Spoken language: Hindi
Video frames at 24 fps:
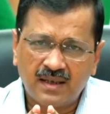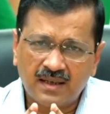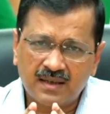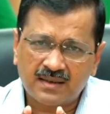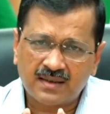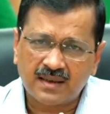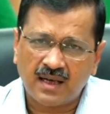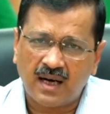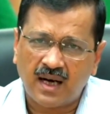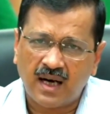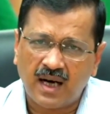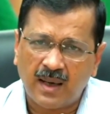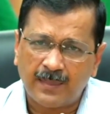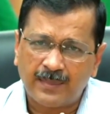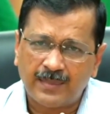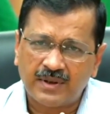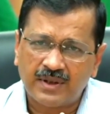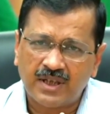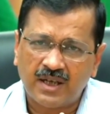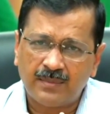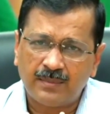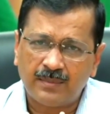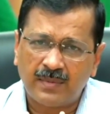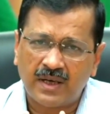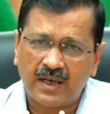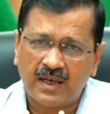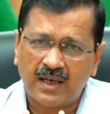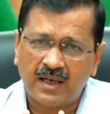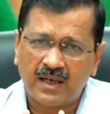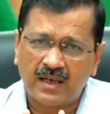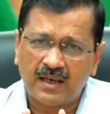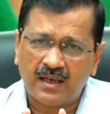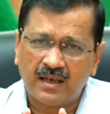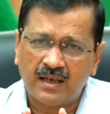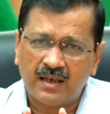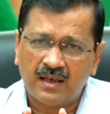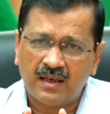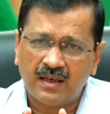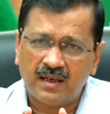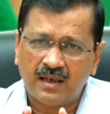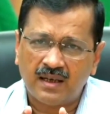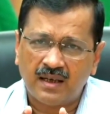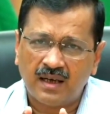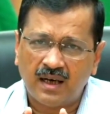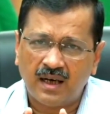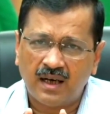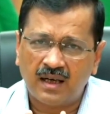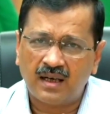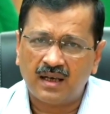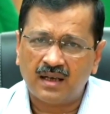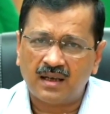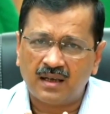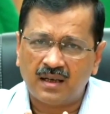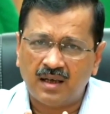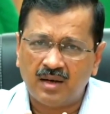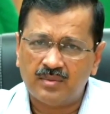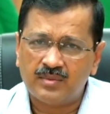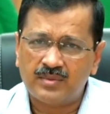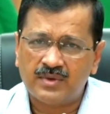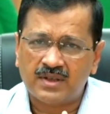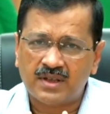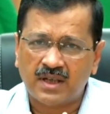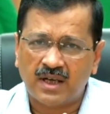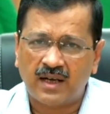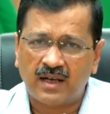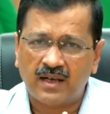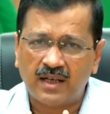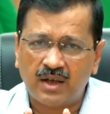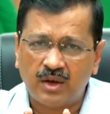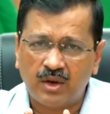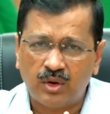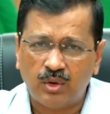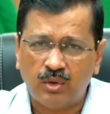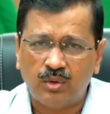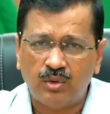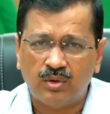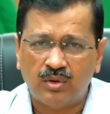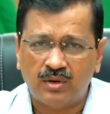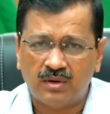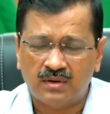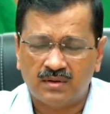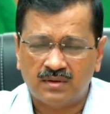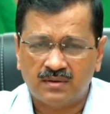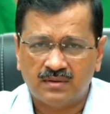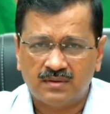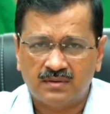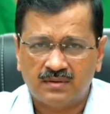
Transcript: इस आपदा में अगर हम सारे लोग